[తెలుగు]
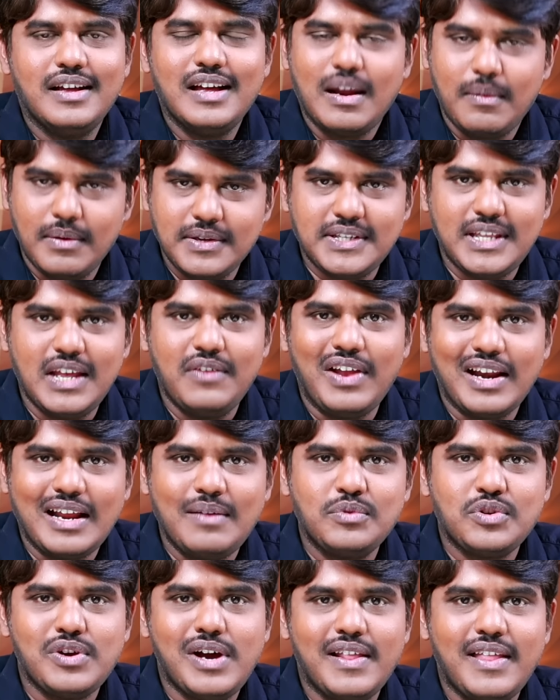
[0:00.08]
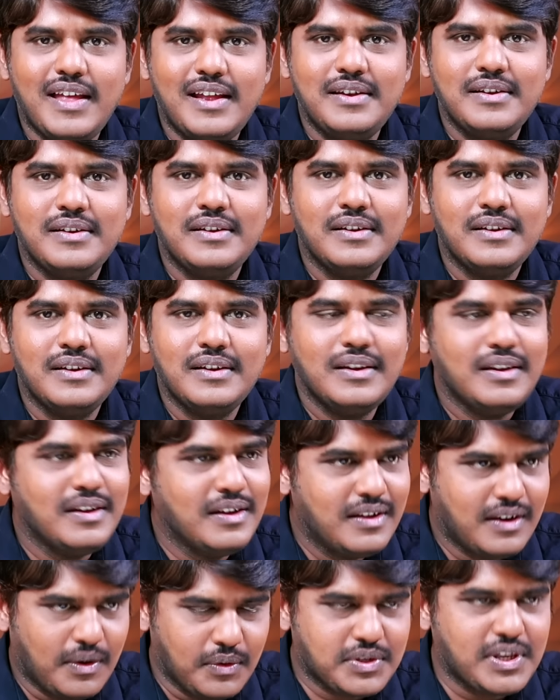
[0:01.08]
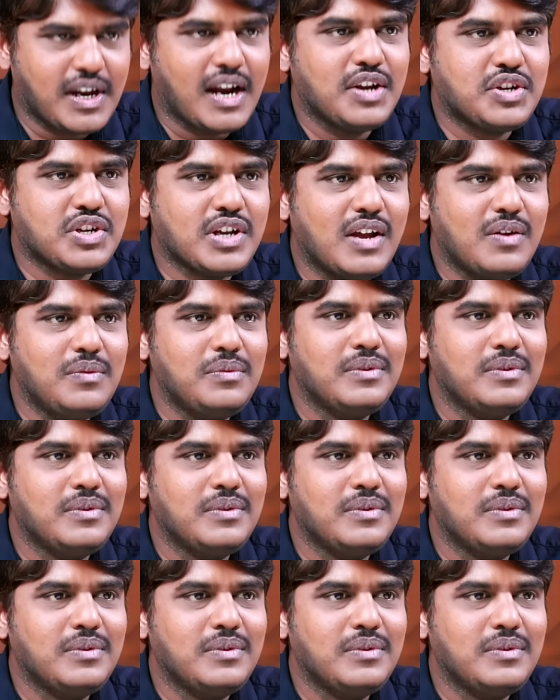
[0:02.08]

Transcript: నమస్తే వెల్కమ్ టు ఆదాన్ నమస్తే రాజేష్ గారు